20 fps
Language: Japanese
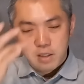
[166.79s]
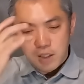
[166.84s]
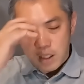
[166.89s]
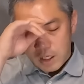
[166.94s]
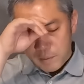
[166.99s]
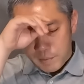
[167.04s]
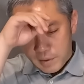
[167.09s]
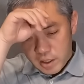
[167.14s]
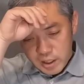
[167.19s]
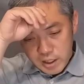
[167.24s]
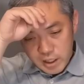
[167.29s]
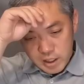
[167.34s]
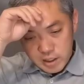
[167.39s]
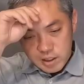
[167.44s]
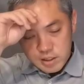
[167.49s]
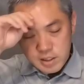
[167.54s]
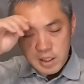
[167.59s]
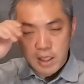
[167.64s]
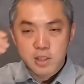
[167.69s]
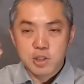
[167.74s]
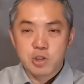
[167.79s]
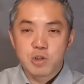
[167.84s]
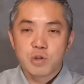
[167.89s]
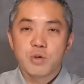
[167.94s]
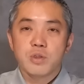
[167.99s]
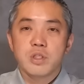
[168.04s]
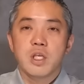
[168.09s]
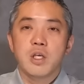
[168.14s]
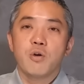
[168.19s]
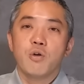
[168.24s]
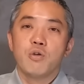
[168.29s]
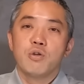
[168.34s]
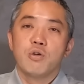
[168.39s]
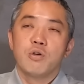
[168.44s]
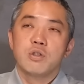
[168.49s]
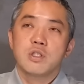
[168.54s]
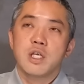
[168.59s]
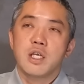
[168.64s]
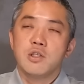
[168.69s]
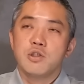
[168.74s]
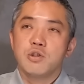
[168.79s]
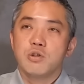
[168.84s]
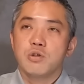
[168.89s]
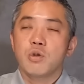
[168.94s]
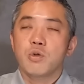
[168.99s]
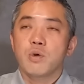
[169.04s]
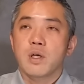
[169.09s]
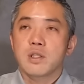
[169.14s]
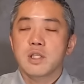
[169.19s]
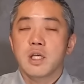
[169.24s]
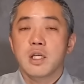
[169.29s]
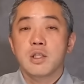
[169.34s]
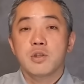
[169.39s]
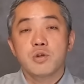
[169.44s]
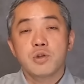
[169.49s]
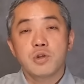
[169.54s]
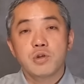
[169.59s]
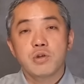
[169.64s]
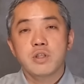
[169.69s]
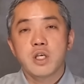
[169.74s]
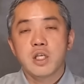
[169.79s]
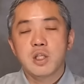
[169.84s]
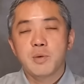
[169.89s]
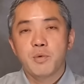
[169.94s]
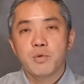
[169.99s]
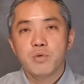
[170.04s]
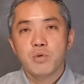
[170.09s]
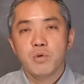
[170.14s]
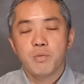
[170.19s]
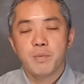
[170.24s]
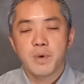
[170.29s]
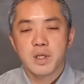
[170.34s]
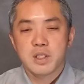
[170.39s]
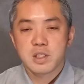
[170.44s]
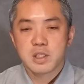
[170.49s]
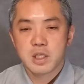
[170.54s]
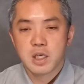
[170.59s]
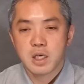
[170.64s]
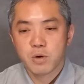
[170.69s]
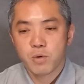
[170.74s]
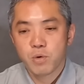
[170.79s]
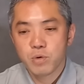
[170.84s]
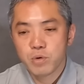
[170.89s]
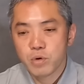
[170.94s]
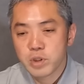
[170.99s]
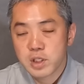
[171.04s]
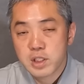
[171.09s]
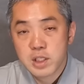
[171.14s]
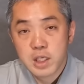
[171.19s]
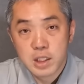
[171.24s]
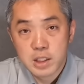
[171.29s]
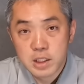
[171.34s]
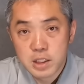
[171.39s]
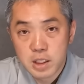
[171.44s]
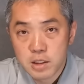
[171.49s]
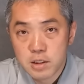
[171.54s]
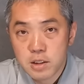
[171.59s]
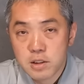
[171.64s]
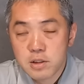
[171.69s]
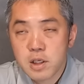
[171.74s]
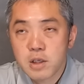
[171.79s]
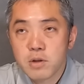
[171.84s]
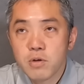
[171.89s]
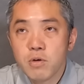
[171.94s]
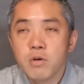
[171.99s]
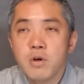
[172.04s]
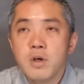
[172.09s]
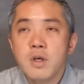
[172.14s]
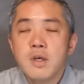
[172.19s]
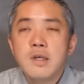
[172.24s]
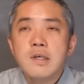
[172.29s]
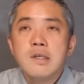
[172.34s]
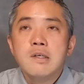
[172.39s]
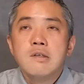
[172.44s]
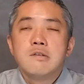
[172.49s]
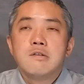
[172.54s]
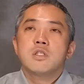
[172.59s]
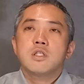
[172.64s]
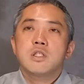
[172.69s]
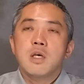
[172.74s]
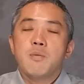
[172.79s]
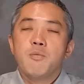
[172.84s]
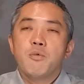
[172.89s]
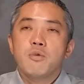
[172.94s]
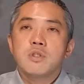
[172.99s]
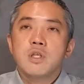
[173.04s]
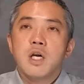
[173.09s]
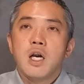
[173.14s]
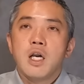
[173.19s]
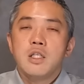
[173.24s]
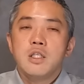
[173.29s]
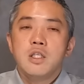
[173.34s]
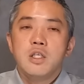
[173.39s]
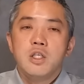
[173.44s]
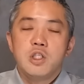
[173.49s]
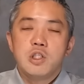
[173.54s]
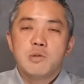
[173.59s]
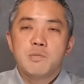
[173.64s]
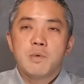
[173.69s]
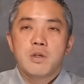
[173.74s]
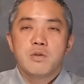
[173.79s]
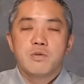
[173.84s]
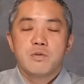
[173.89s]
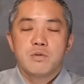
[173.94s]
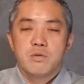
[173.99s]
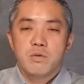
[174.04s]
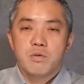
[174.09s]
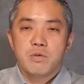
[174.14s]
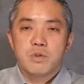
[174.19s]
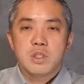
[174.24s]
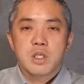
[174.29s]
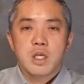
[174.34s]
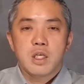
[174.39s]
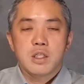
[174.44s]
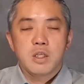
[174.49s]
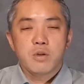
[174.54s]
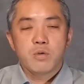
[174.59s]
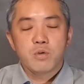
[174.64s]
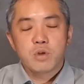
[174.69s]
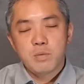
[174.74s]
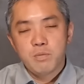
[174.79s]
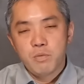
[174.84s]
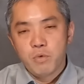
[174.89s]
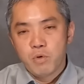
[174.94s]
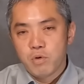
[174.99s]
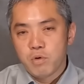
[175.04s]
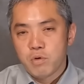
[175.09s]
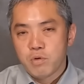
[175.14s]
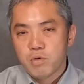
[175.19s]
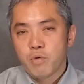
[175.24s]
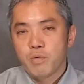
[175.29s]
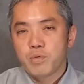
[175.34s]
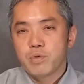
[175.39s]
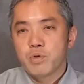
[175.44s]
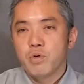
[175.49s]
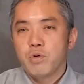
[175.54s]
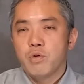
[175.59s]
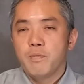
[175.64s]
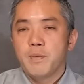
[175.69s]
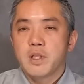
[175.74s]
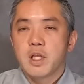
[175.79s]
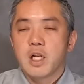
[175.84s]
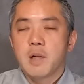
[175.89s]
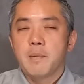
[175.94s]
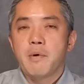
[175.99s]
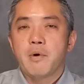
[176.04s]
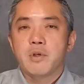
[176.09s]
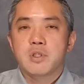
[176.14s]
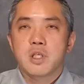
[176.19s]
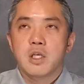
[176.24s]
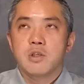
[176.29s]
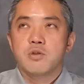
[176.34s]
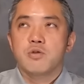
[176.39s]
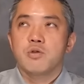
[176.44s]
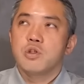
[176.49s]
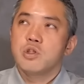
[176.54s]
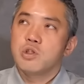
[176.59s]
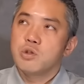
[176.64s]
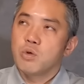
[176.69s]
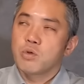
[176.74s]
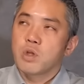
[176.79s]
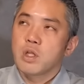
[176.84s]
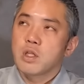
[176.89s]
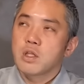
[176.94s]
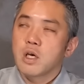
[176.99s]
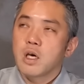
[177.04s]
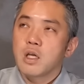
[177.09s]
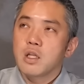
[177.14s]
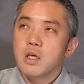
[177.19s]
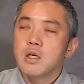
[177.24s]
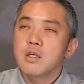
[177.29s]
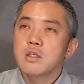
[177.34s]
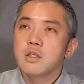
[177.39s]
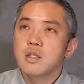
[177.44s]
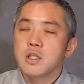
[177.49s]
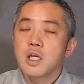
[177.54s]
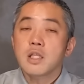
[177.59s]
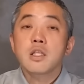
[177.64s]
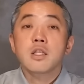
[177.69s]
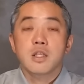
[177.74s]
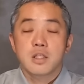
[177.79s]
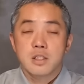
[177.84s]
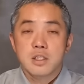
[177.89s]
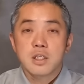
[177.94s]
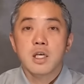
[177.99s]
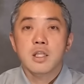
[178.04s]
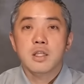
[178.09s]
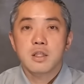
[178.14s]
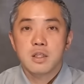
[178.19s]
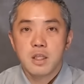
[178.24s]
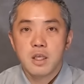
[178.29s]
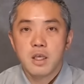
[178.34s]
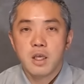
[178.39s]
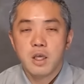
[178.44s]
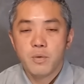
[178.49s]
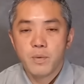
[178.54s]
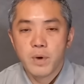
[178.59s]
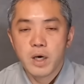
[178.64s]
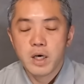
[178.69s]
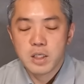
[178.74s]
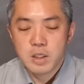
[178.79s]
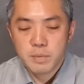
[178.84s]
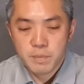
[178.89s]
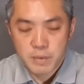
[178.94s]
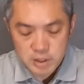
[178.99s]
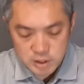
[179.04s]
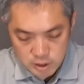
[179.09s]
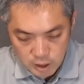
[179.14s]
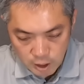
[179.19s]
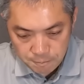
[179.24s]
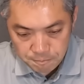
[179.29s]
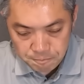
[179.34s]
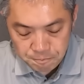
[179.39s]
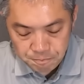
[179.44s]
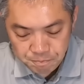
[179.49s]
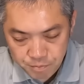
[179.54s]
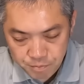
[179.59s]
7番アイアンで30度前後の30度とか31度ぐらいのものをまあ使う好んで使ってたんですけど実際僕が i210 を使った時もロフトをまあ7番は31度だったかなに立てて使ってはいました